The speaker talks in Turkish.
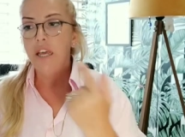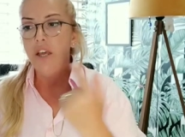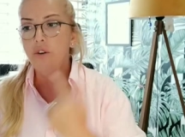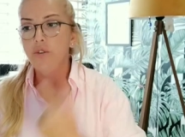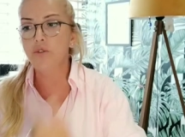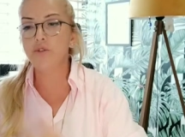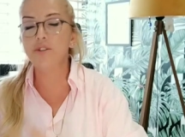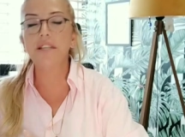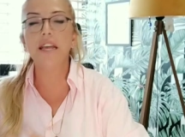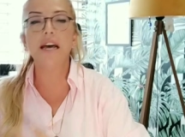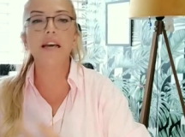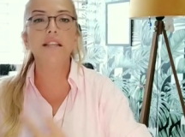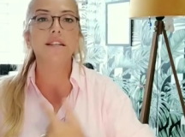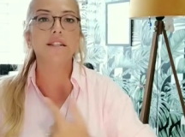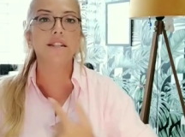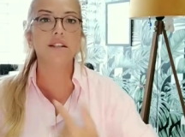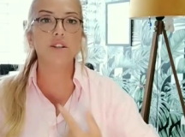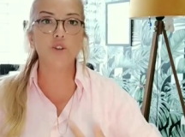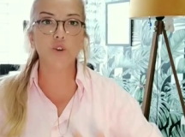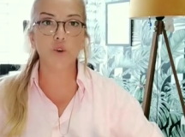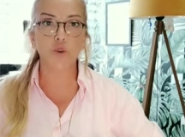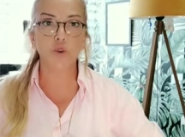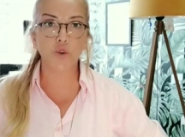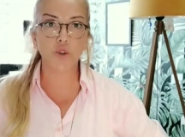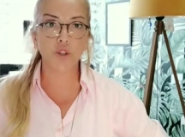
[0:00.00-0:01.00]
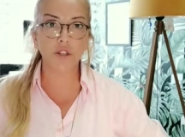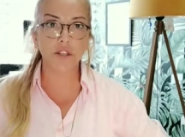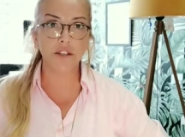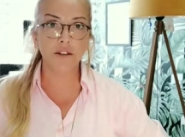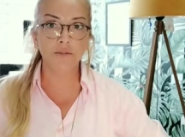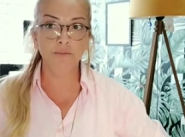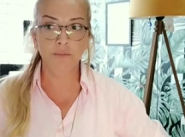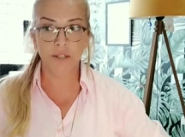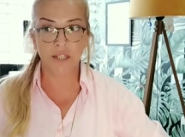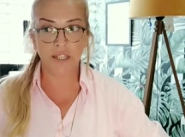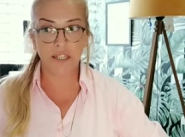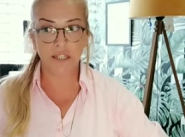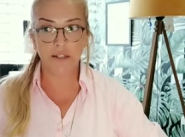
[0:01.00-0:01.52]
Özellikle
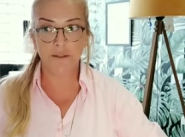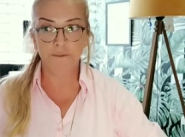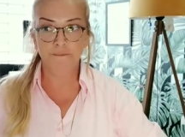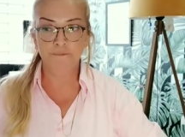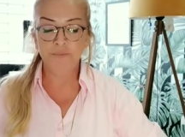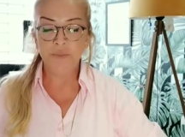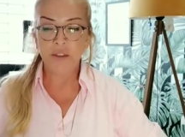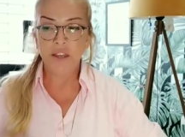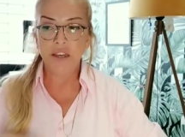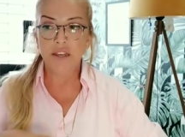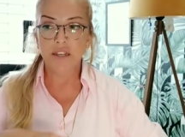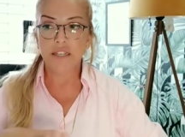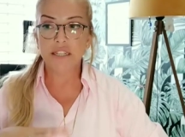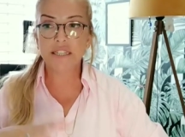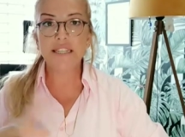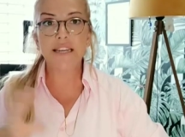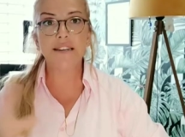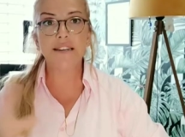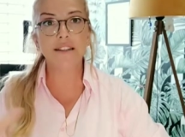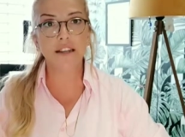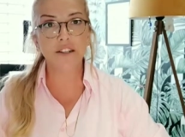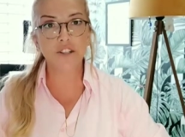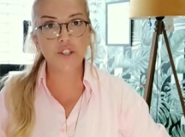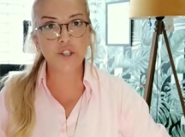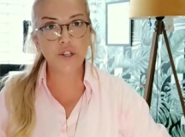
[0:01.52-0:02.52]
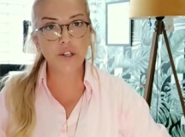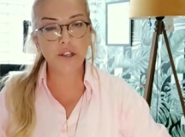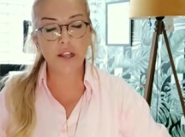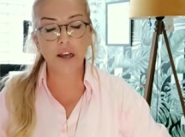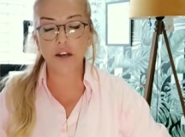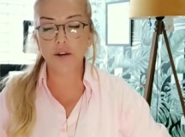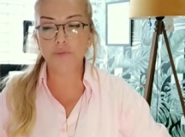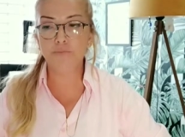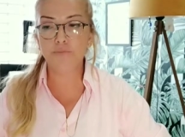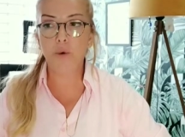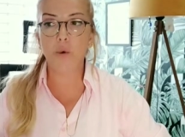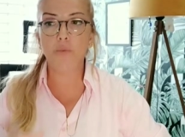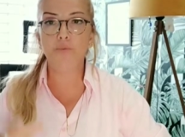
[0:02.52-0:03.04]
çocuklarımız,
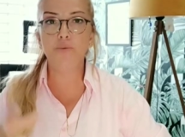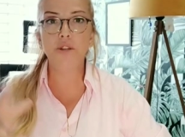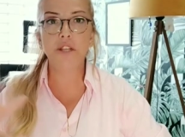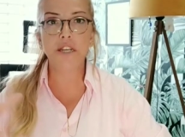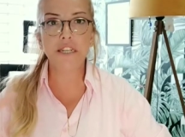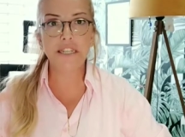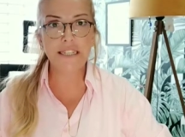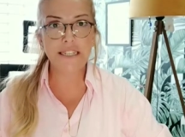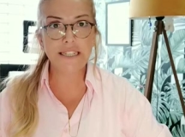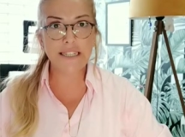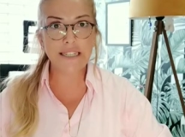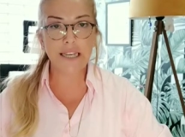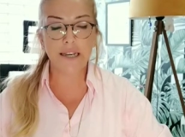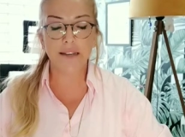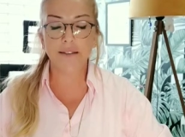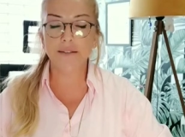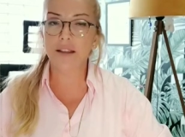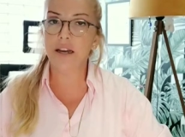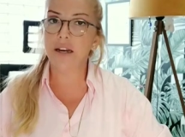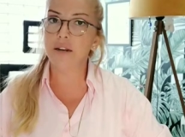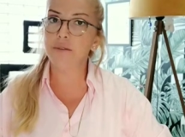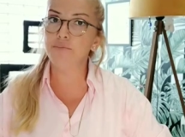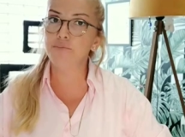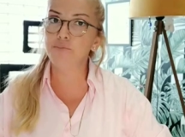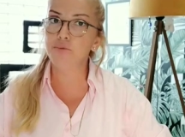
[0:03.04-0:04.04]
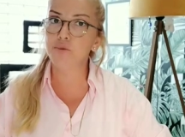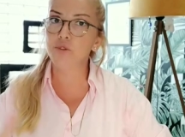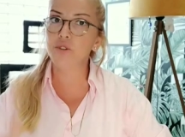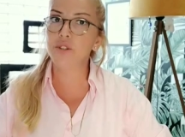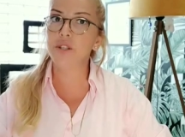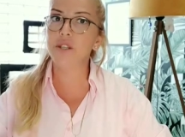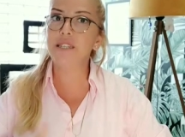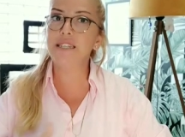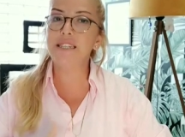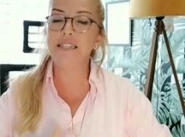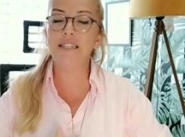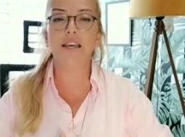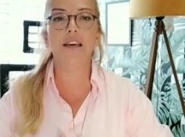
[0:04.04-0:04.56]
sanatçılar, popüler insanlar burada
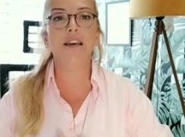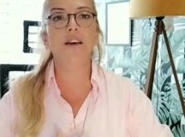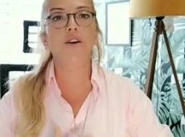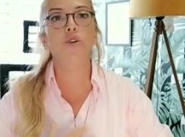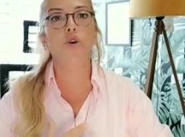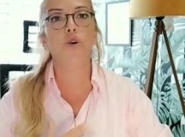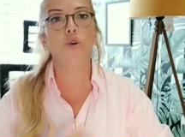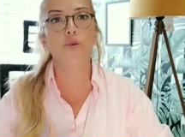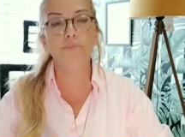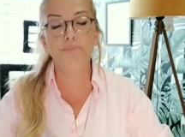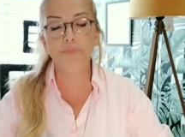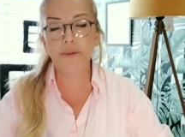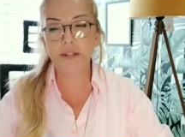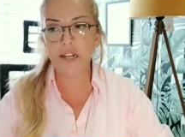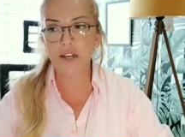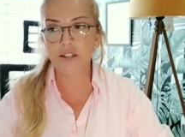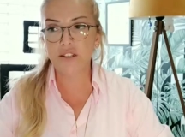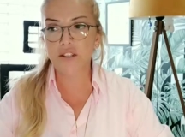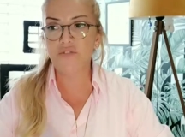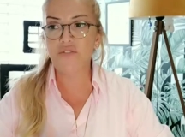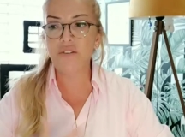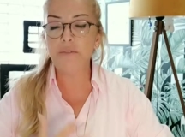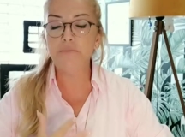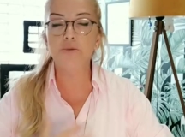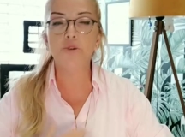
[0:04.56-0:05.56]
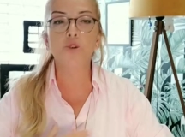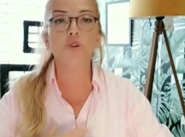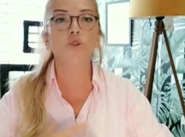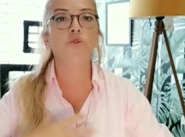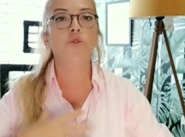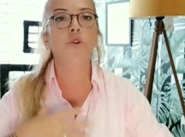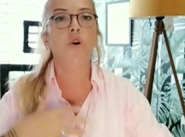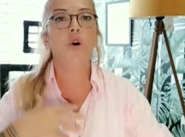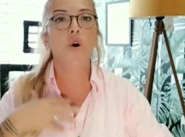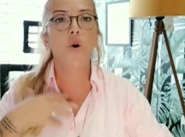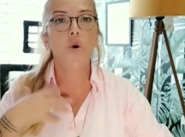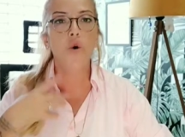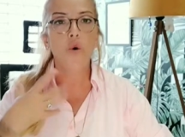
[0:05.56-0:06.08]
yine ön planda ve bugün
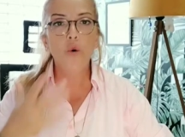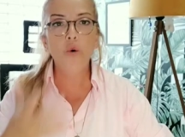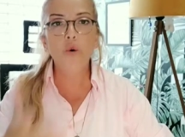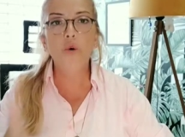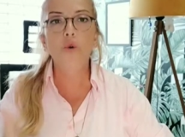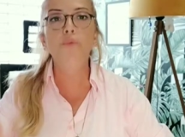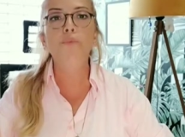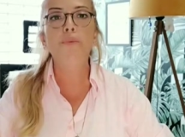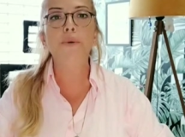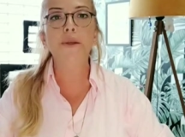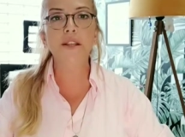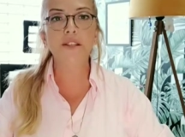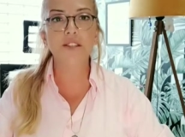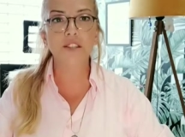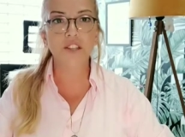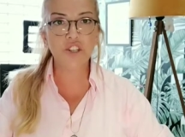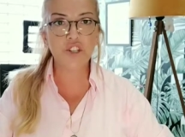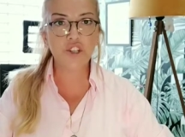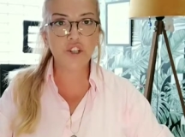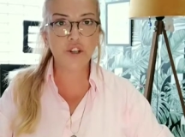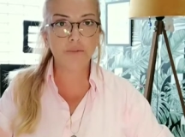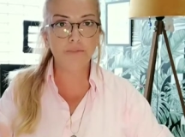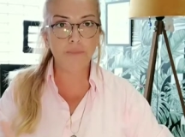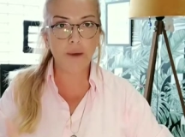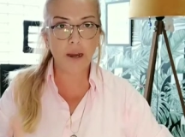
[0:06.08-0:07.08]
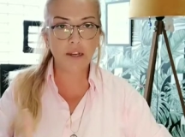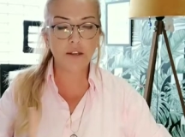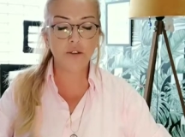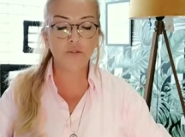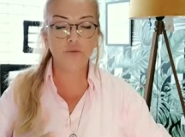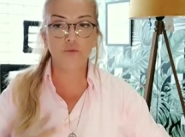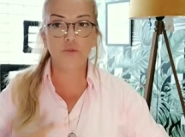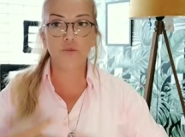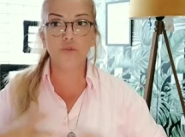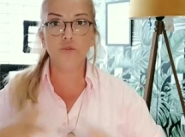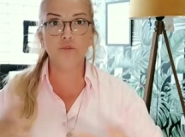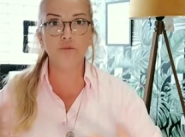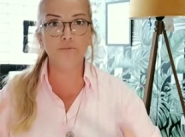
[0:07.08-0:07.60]
ön plana çıkmak,
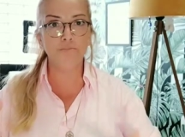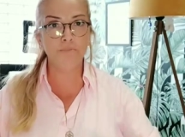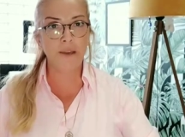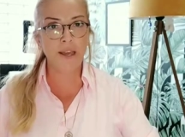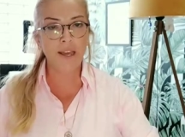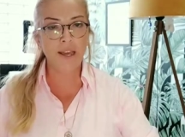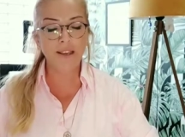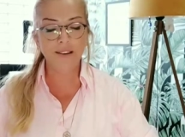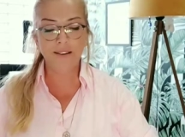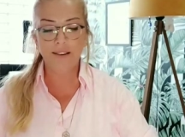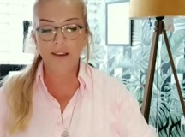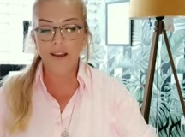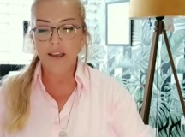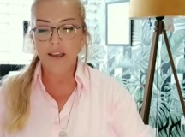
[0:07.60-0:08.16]
görünmek,